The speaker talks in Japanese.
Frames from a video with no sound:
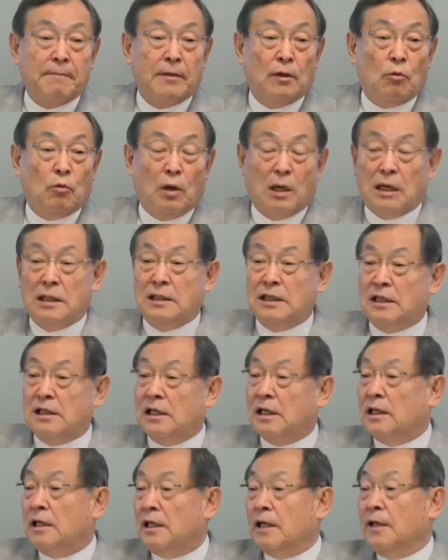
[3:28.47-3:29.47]
分かんないん
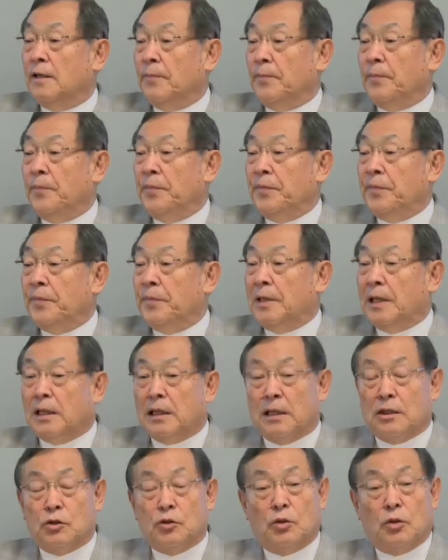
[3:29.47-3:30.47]
だから、だ
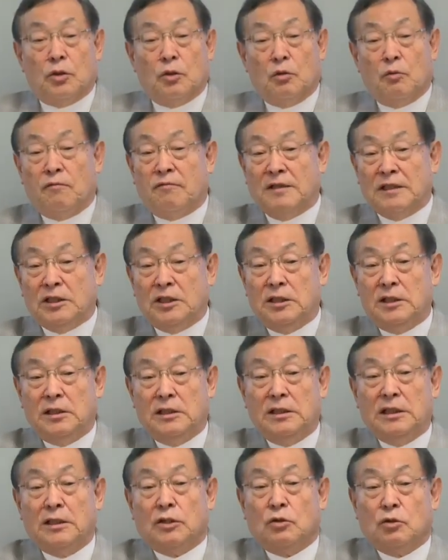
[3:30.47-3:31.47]
からそれを
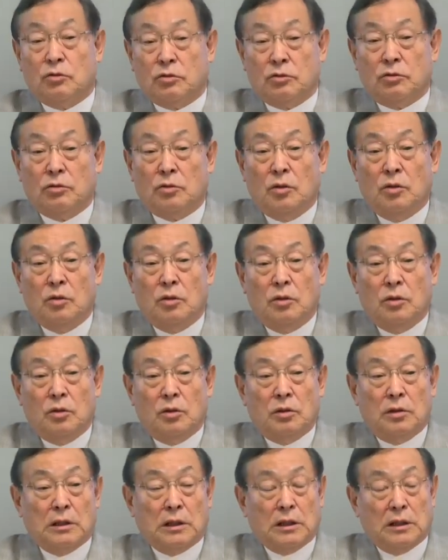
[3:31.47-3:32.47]
ファシリテートすると。
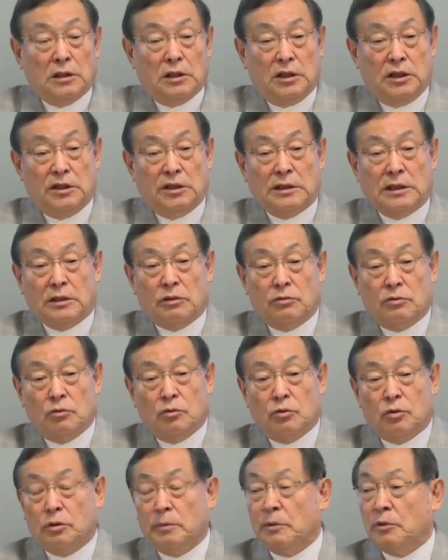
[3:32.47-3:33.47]
だからティーチャーという
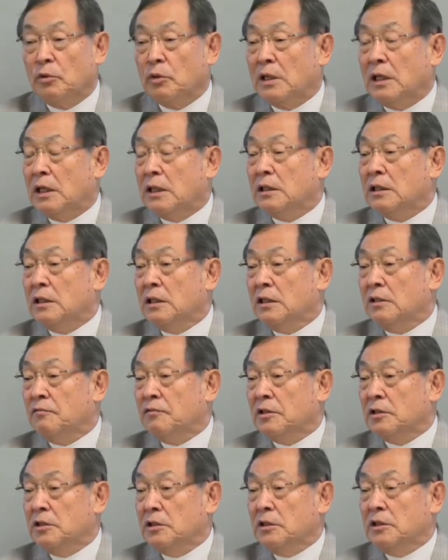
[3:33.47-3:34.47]
言葉の代わりに
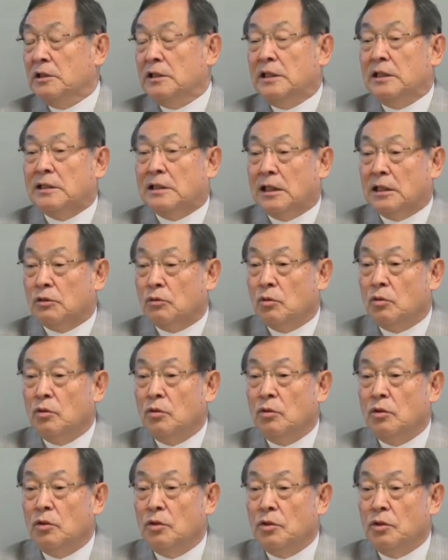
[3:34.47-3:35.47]
ファシリテーターと
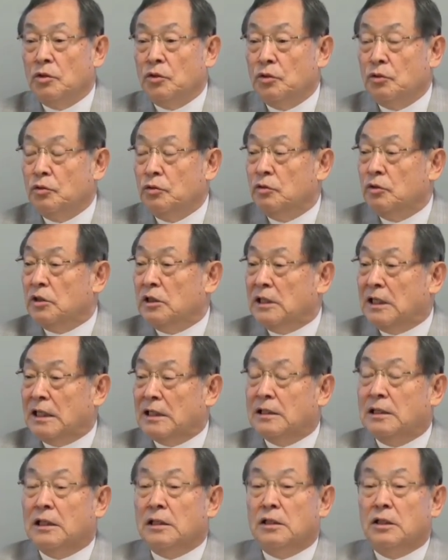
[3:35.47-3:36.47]
いうふうに
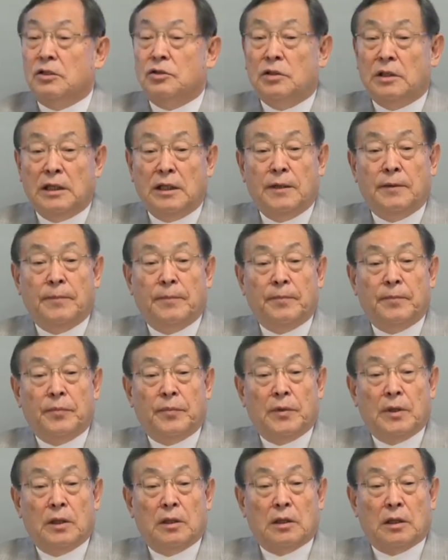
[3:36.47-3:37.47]
なったんですね。
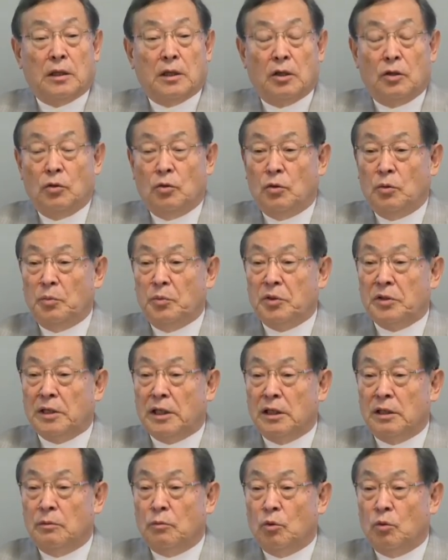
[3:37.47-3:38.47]
だから日本み
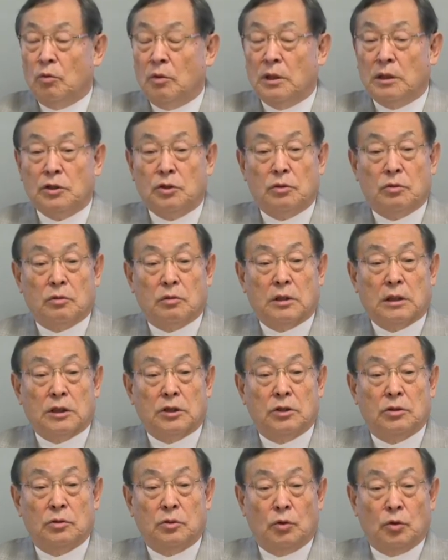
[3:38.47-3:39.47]
たいに文科省が
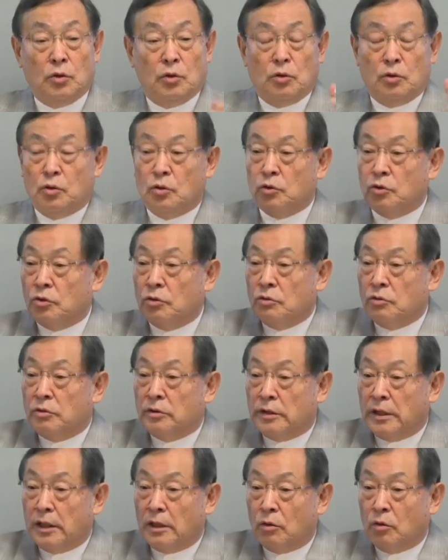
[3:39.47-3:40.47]
指導要領を作っ
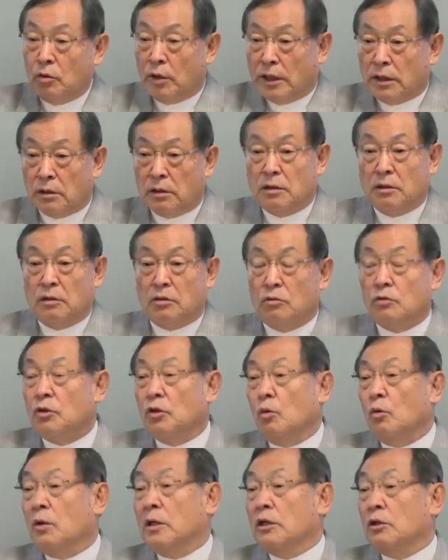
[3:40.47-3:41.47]
てこれって言っ
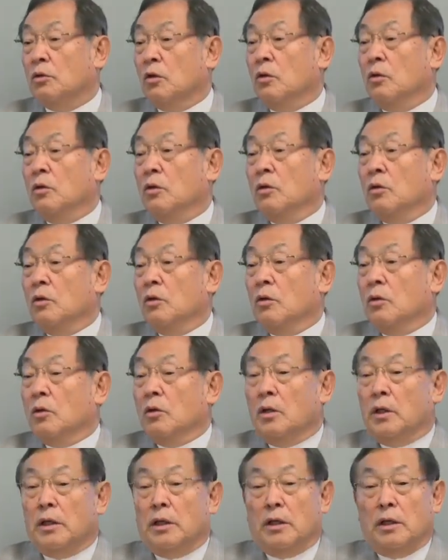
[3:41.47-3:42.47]
て終わりと、
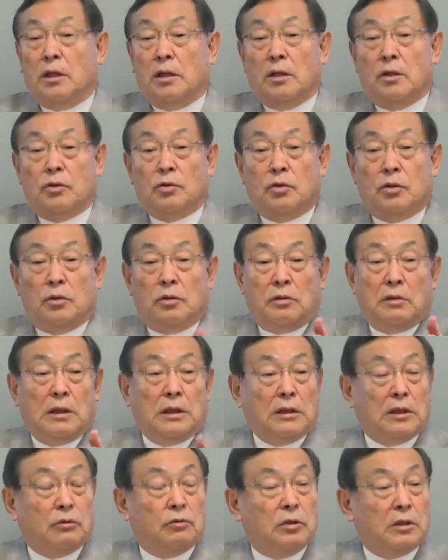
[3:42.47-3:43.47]
えー、それを
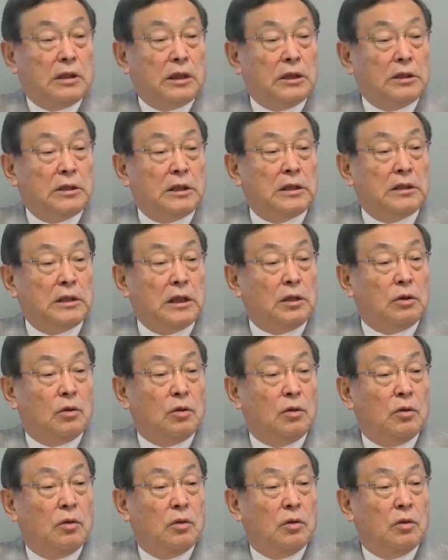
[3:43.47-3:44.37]
あんた繰り返しなさいと。